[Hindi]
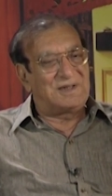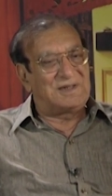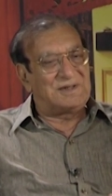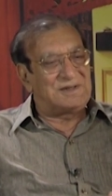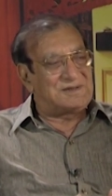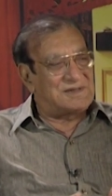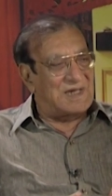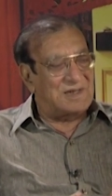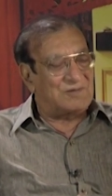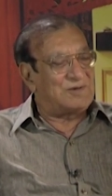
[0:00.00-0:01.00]
कि
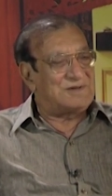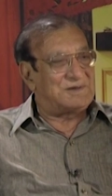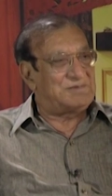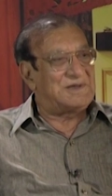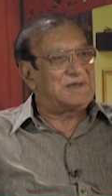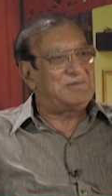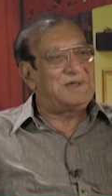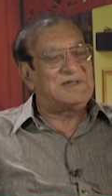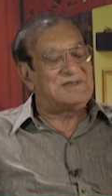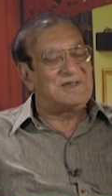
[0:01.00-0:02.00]
हर कोई समझे कि
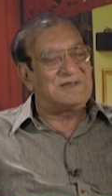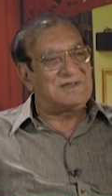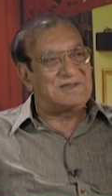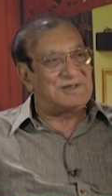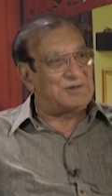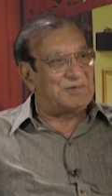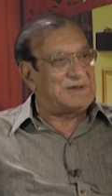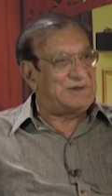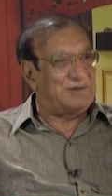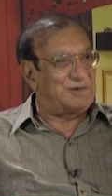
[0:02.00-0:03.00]
मेरे दिल की
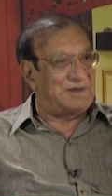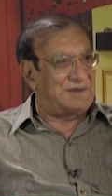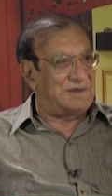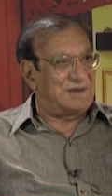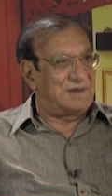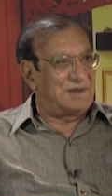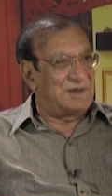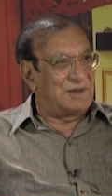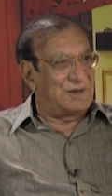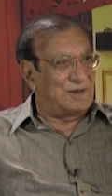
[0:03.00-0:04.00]
तर्जुमानी हो रही है
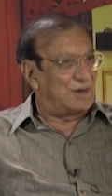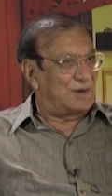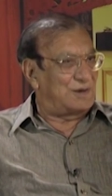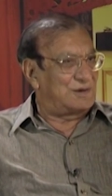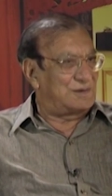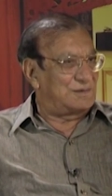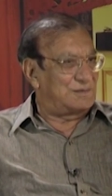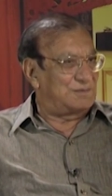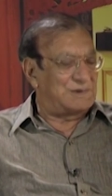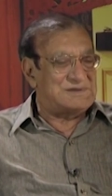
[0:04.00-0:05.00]
और
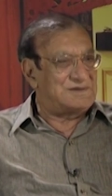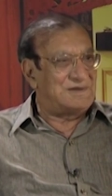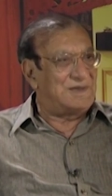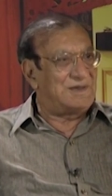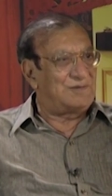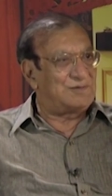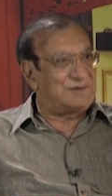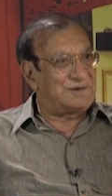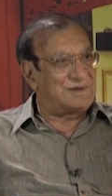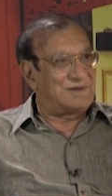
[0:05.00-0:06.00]
बस यही
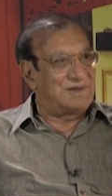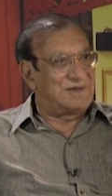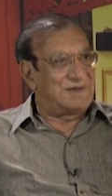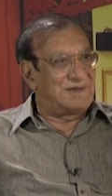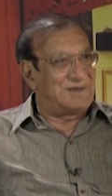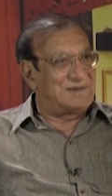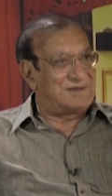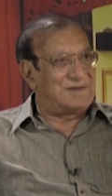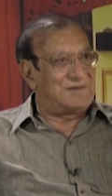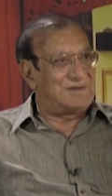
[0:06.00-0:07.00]
कुछ
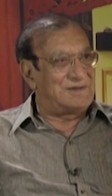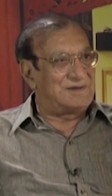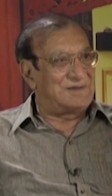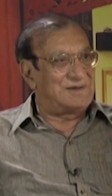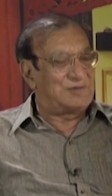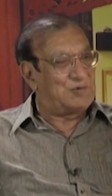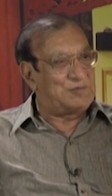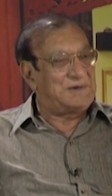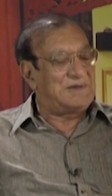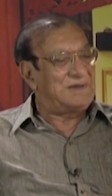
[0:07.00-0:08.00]
इसकी
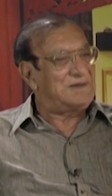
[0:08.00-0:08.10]
खूबी है